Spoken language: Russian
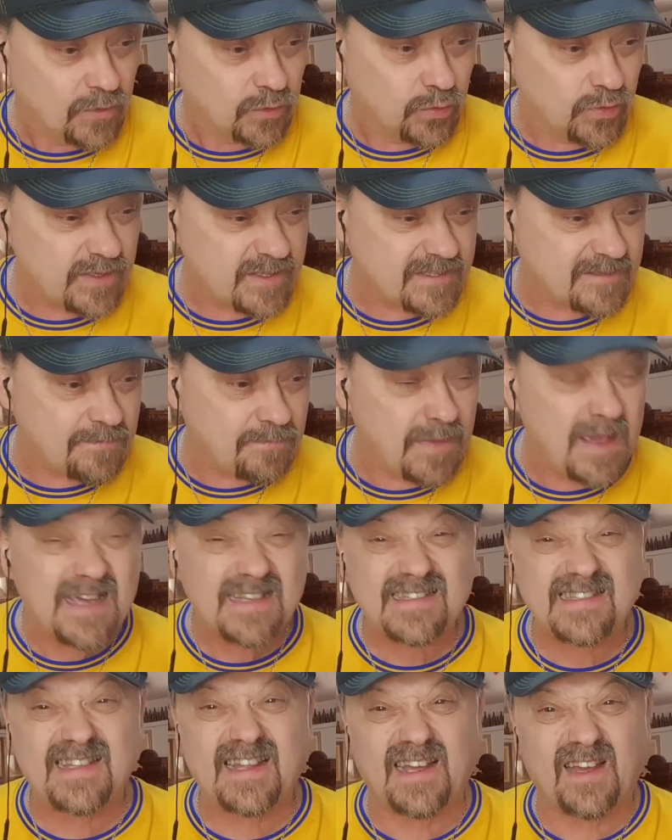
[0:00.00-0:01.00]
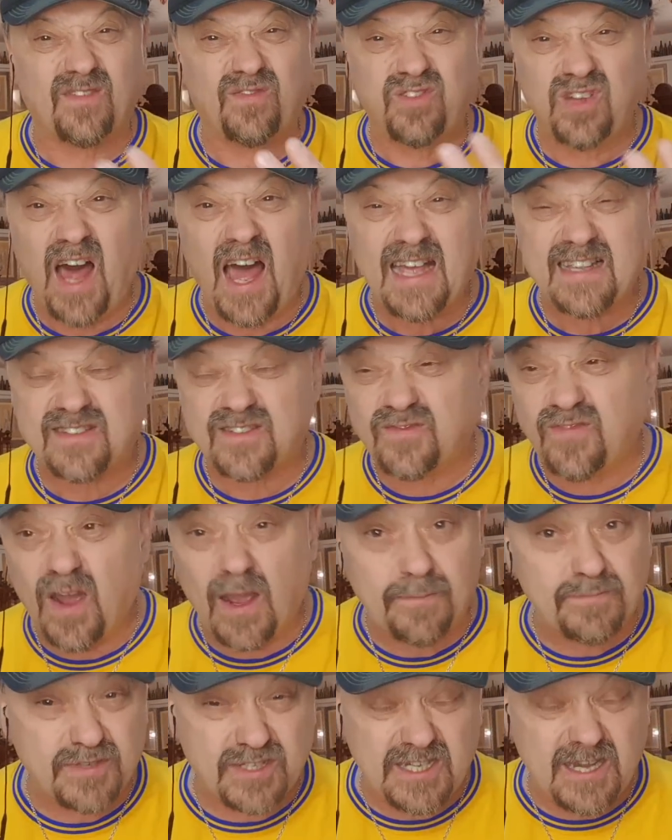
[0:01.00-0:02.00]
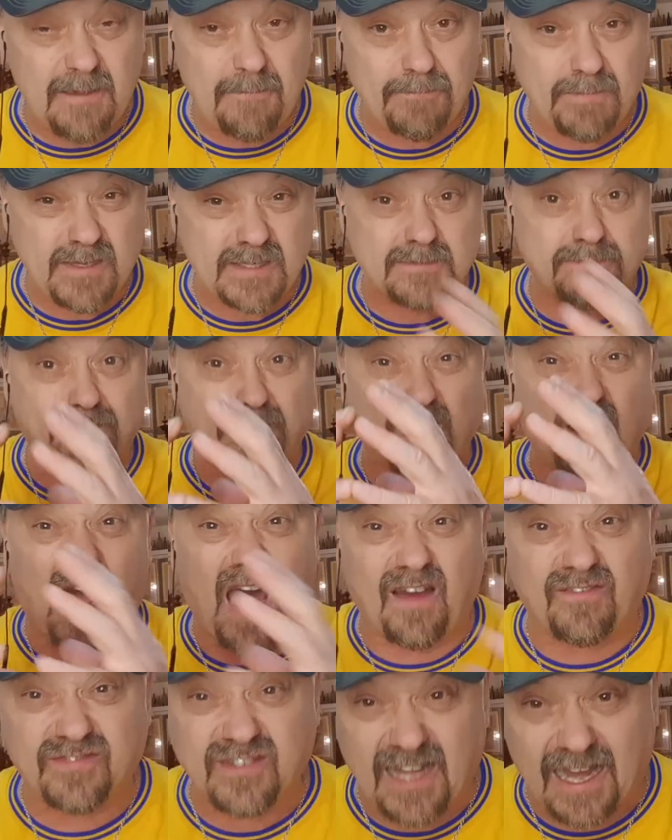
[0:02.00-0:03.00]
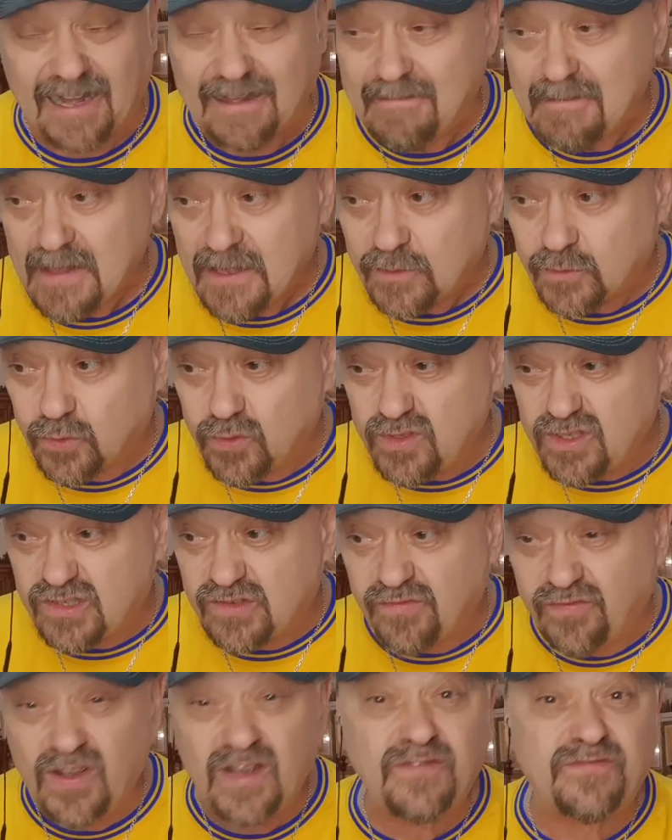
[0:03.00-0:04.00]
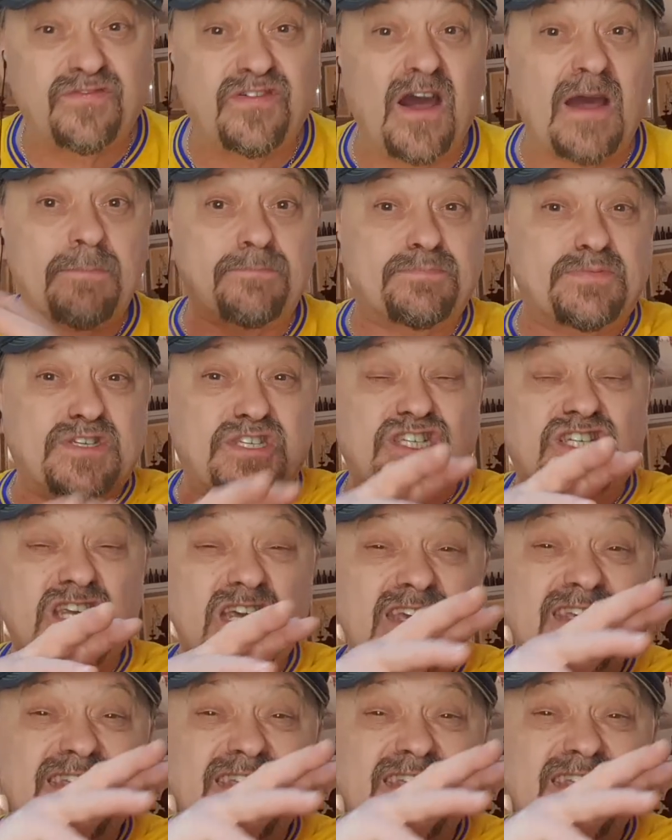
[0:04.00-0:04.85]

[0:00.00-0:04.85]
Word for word: То есть местная власть вообще бесправна. То есть вы вообще